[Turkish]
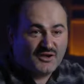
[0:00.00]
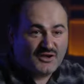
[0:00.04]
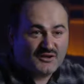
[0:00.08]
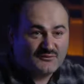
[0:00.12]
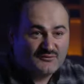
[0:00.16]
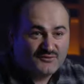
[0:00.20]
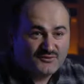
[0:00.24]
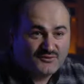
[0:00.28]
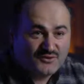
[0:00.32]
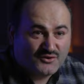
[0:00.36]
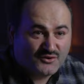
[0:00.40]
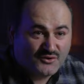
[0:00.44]
bu
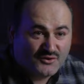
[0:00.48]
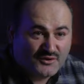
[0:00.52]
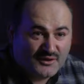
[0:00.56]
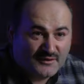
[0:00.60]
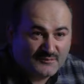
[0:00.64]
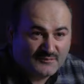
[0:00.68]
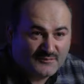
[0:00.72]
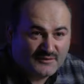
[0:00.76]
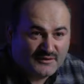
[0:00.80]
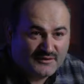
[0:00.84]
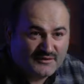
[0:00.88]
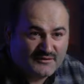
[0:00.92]
tarafı çok
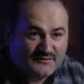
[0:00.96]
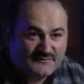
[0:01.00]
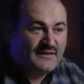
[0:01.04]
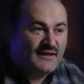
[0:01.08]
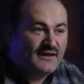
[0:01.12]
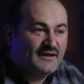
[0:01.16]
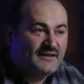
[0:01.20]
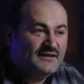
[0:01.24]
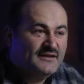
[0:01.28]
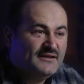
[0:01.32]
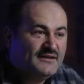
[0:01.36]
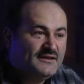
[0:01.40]
önemli.
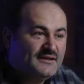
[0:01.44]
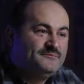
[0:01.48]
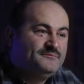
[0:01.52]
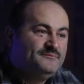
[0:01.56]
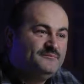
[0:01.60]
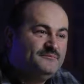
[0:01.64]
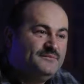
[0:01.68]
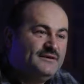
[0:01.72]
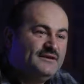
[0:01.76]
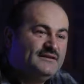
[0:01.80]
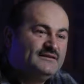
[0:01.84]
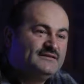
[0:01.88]
Yani
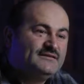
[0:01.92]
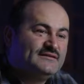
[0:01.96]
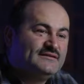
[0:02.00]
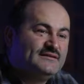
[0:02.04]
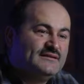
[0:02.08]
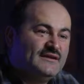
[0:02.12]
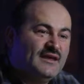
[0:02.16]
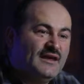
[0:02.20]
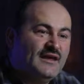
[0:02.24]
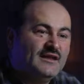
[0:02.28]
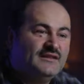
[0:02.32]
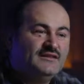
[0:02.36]
biz
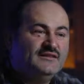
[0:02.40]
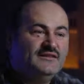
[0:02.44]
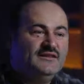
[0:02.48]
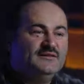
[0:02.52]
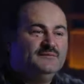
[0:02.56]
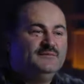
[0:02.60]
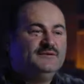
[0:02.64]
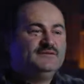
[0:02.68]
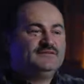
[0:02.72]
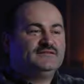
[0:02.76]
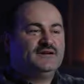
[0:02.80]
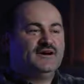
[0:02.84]

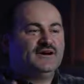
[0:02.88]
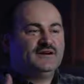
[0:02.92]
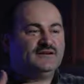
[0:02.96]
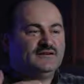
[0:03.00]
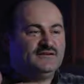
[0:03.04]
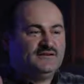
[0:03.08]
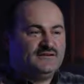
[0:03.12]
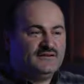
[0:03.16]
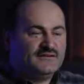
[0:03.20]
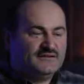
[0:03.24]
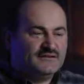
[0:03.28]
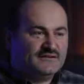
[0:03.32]
kendimiz
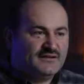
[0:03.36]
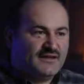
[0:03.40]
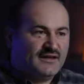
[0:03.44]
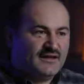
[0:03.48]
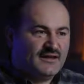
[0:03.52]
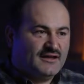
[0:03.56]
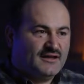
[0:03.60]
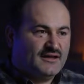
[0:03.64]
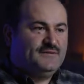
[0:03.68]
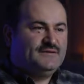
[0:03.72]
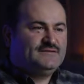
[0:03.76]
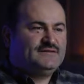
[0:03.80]

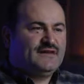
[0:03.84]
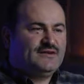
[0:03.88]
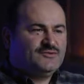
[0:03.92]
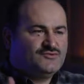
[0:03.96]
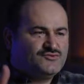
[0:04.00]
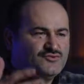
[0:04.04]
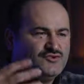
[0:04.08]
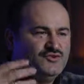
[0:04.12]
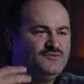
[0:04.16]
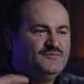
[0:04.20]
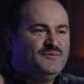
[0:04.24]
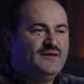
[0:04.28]
hakkında bize
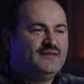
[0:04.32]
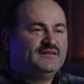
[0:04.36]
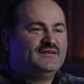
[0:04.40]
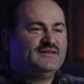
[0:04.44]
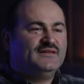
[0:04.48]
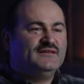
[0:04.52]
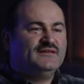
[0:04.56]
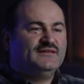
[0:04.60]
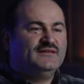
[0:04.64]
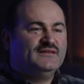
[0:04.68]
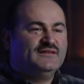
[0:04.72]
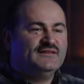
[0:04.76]

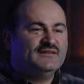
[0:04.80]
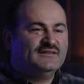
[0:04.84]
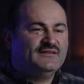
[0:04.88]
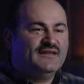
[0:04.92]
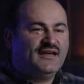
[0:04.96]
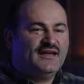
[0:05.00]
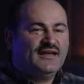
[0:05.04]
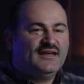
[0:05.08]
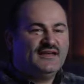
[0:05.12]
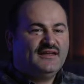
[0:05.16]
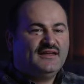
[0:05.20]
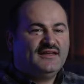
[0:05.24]

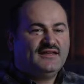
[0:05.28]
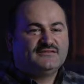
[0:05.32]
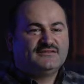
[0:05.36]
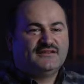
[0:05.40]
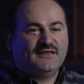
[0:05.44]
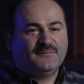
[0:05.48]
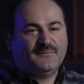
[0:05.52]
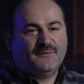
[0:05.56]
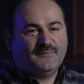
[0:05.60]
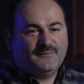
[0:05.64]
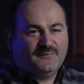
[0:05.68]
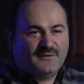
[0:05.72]
zulmedildiğinde
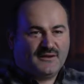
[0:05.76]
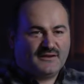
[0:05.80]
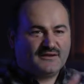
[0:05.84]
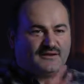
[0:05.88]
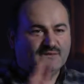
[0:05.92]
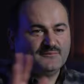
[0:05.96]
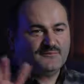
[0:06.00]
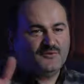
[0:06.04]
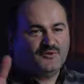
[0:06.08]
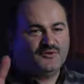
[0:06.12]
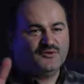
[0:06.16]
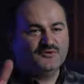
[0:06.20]

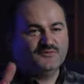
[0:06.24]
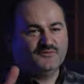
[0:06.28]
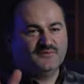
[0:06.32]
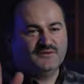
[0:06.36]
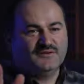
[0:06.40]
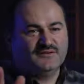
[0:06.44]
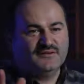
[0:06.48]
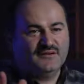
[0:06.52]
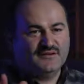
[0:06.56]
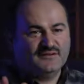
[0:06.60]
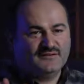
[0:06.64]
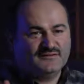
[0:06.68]
sebeplerde
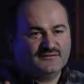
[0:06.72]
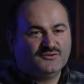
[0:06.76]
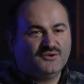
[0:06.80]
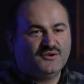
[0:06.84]
boğulmayacağız.